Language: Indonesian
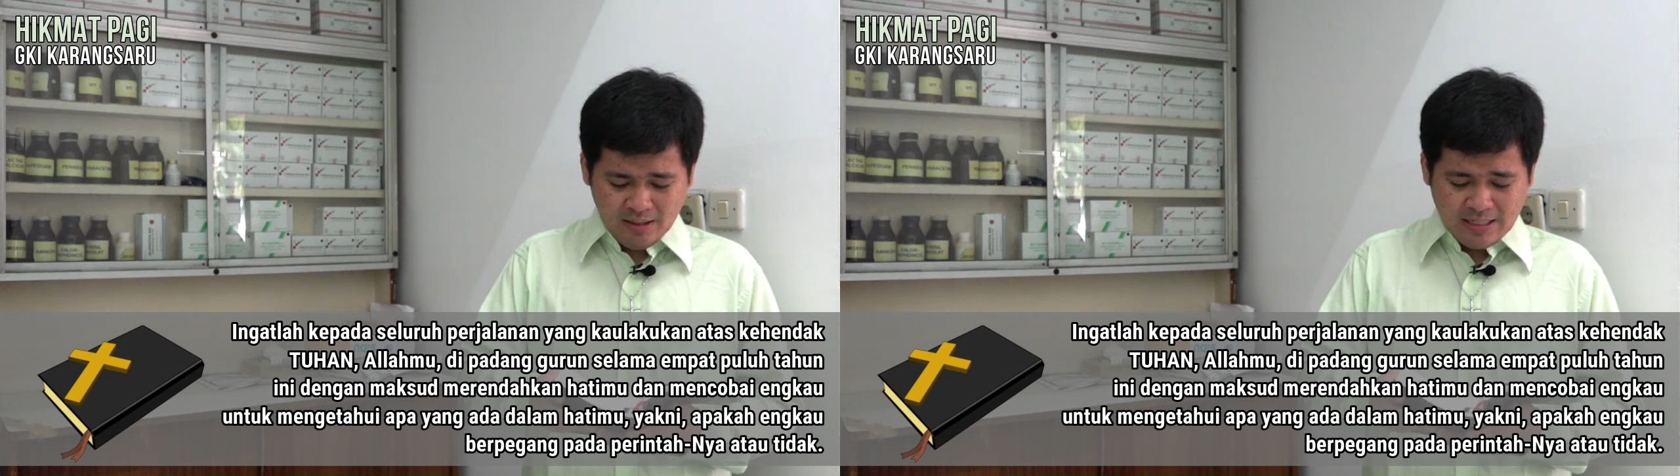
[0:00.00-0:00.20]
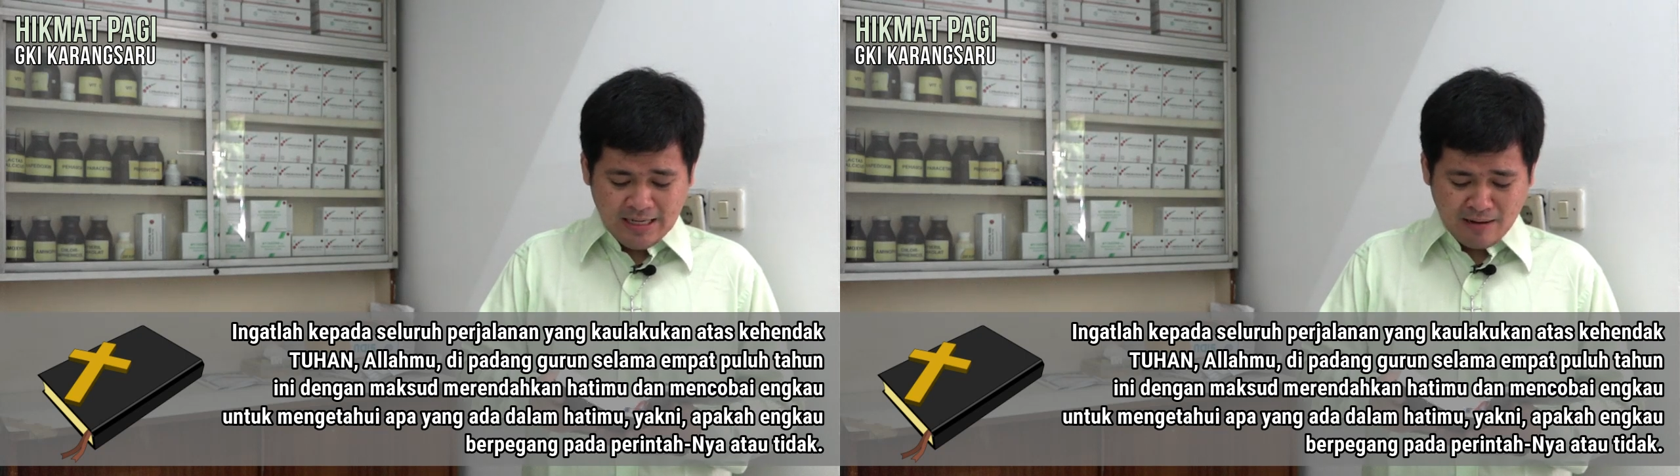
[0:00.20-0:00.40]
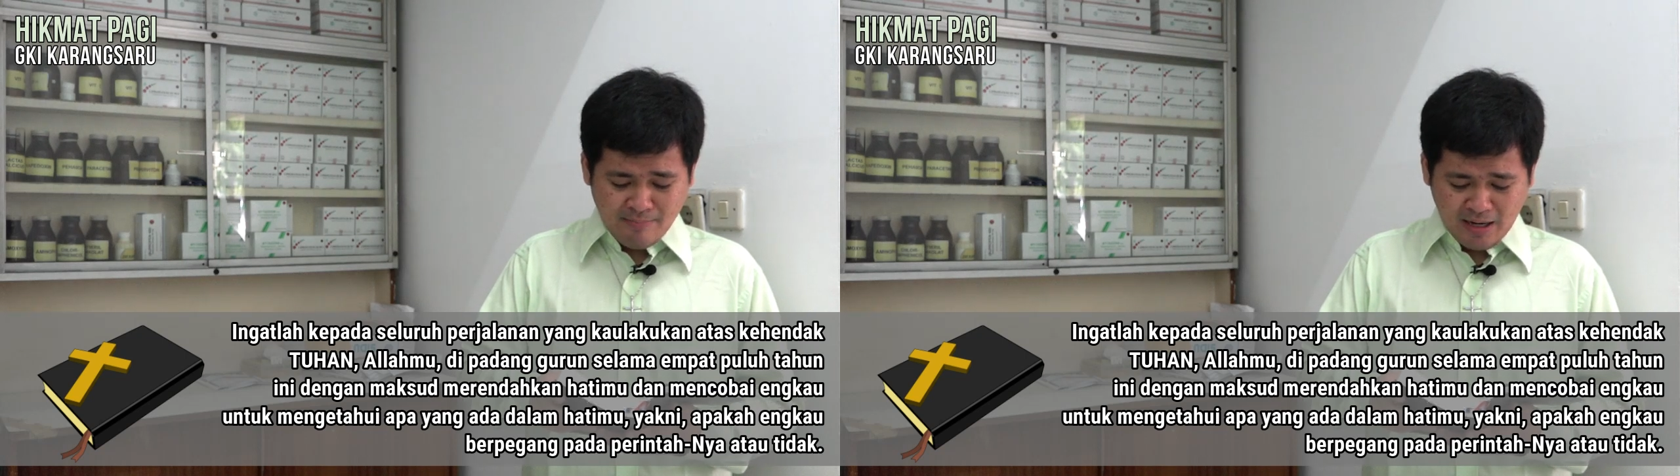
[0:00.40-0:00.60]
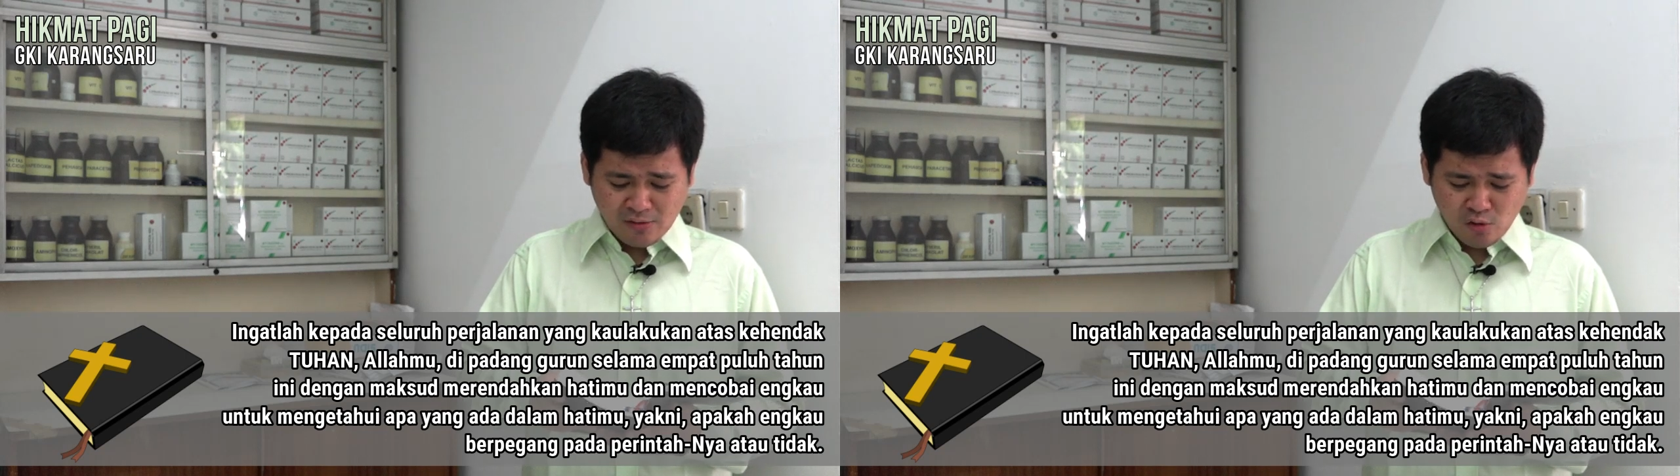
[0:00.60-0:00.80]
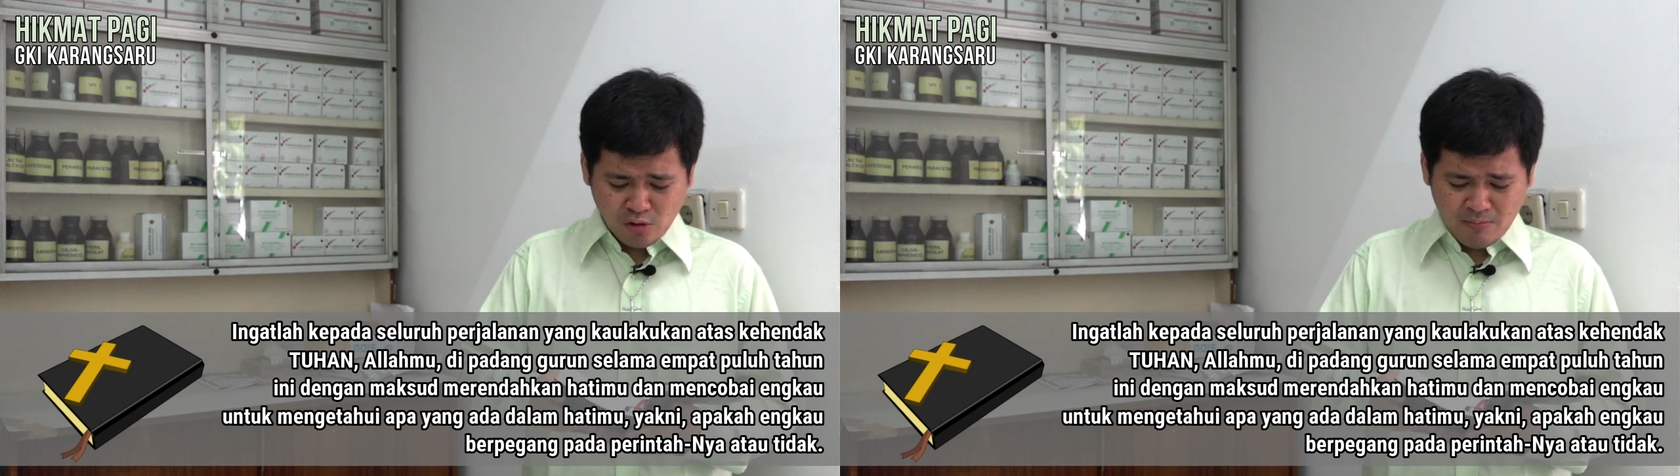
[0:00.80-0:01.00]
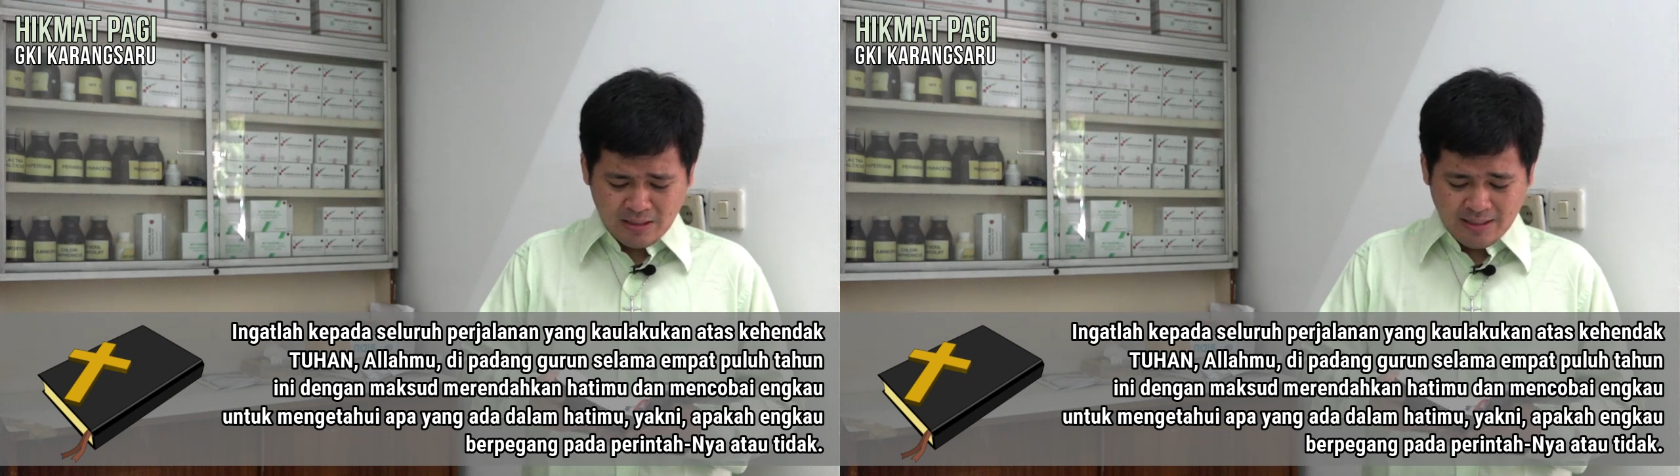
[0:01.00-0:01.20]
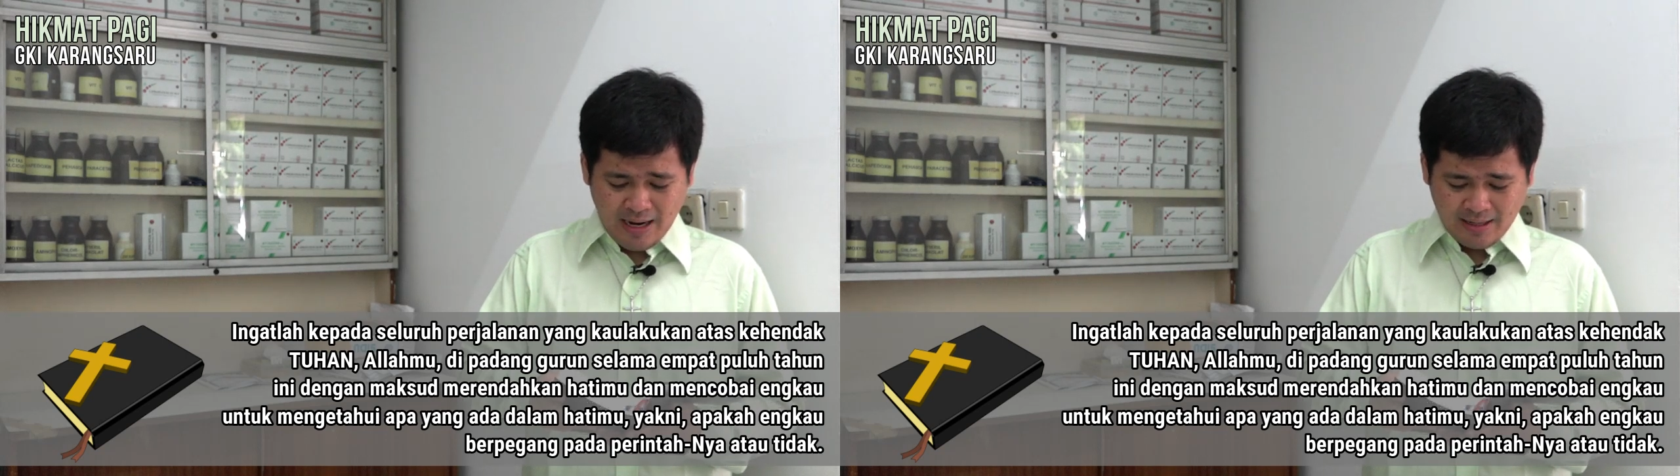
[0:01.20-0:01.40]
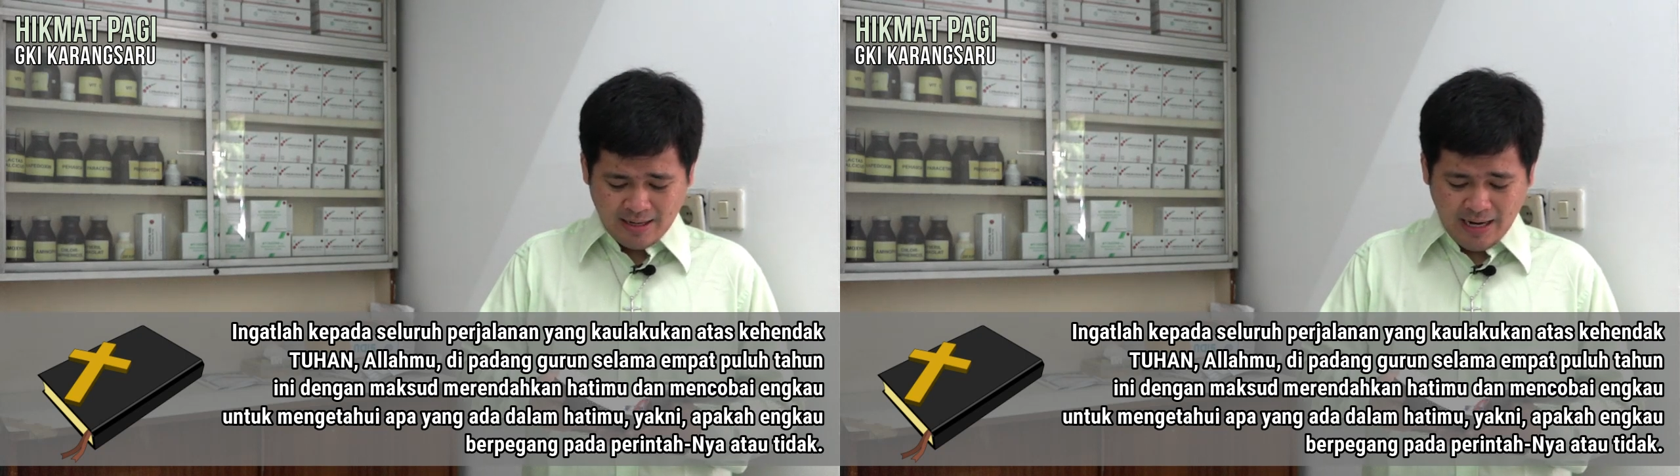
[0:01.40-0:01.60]
dengan maksud
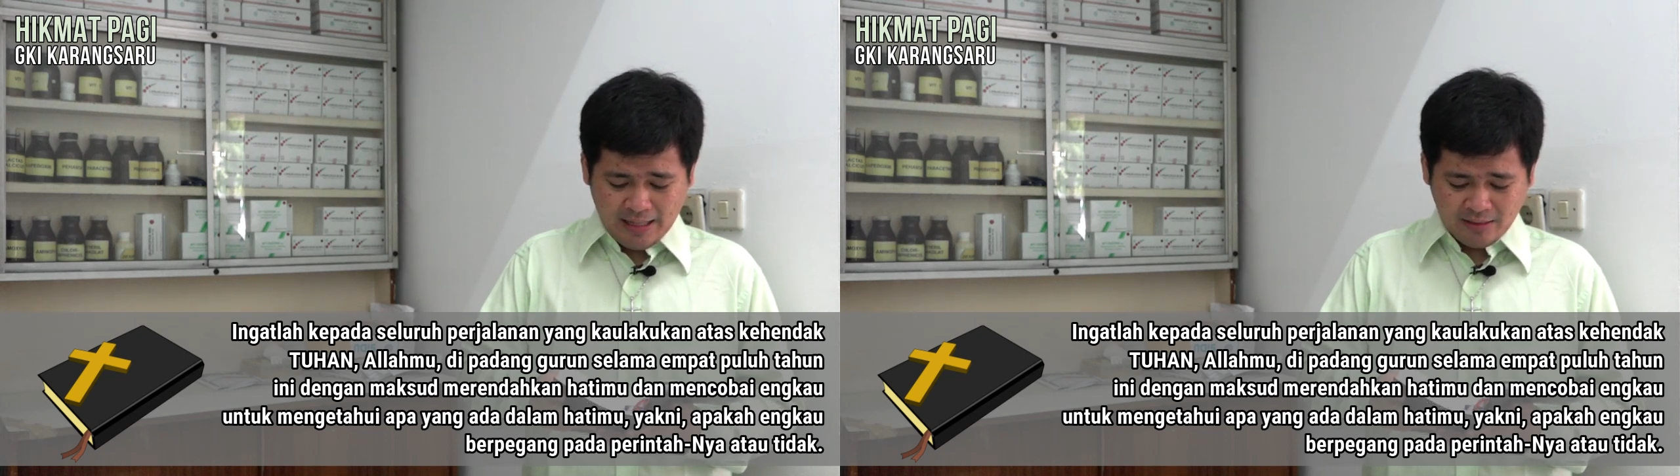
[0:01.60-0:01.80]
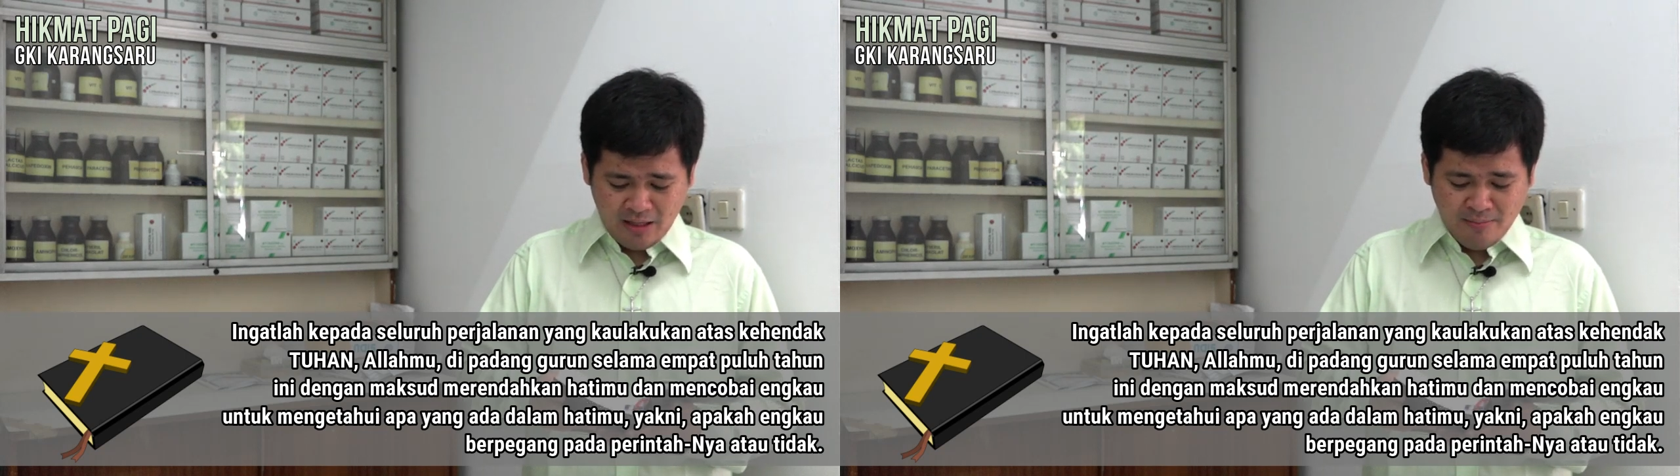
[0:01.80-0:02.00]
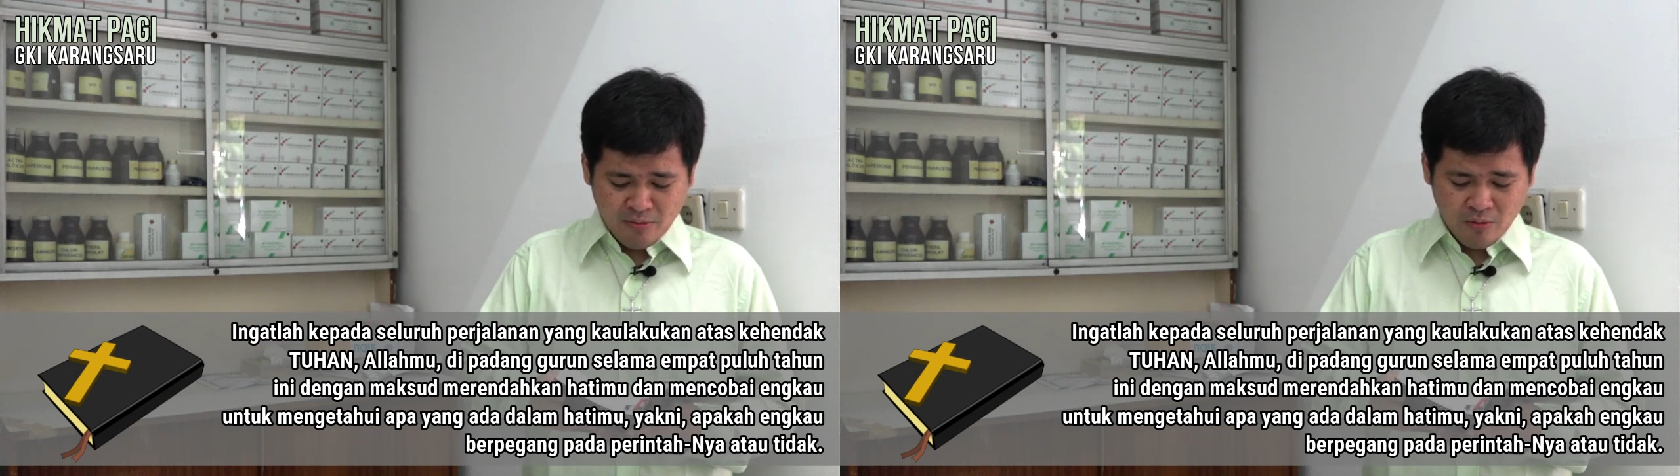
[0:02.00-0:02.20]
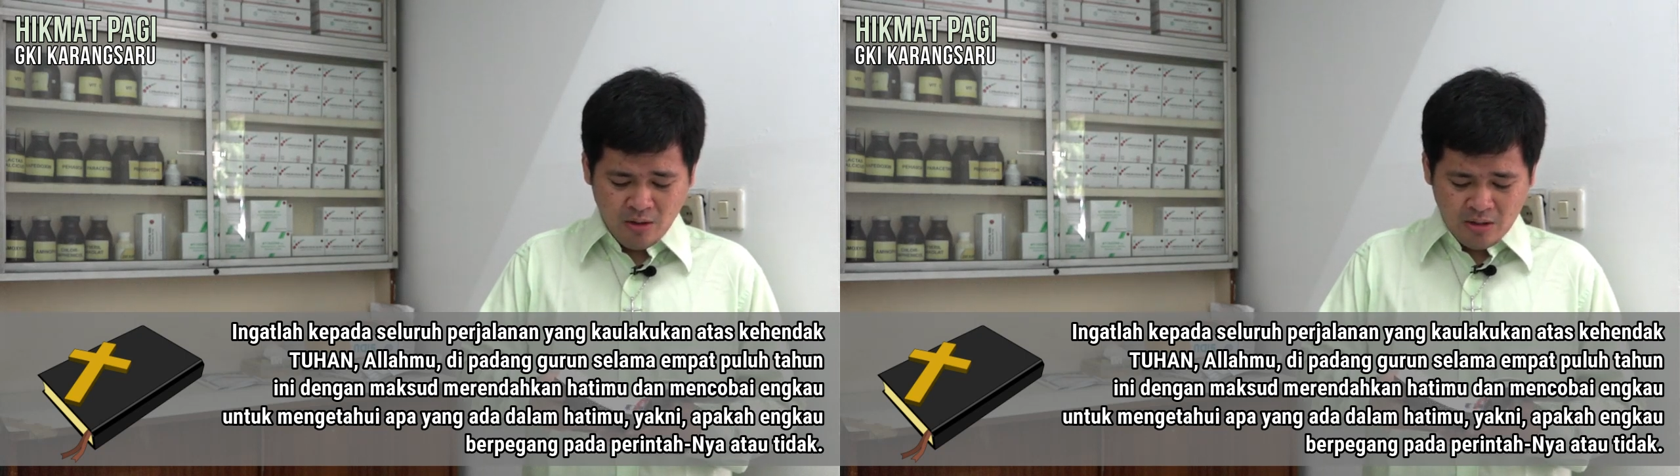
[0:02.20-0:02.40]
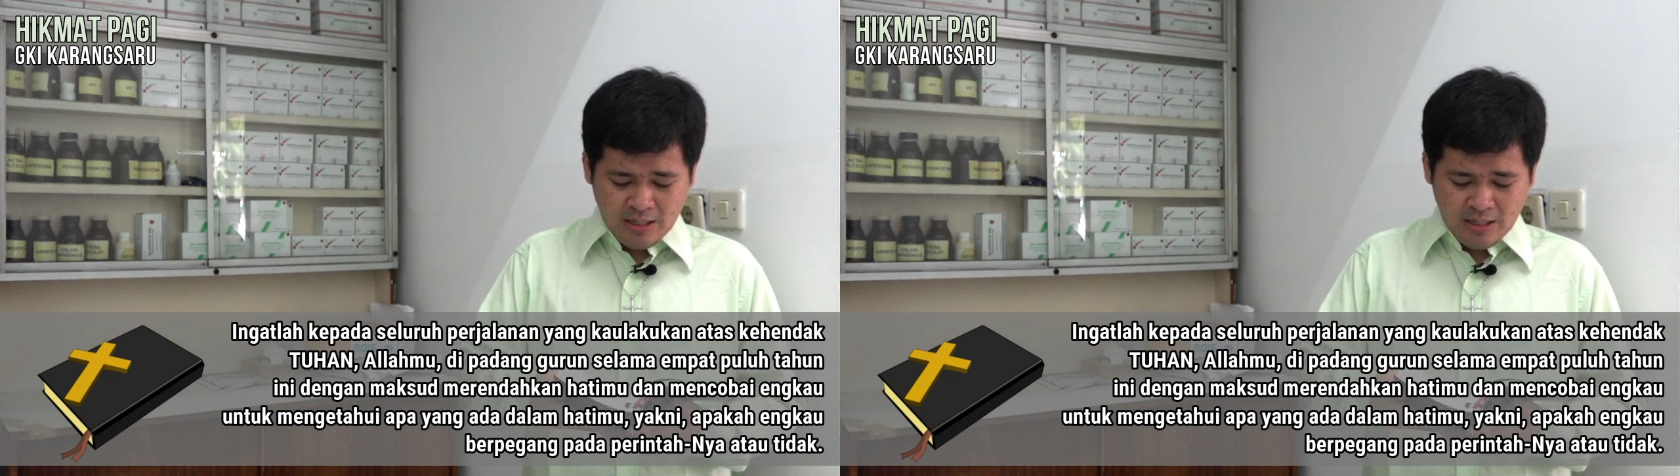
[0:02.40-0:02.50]
merendahkan hatimu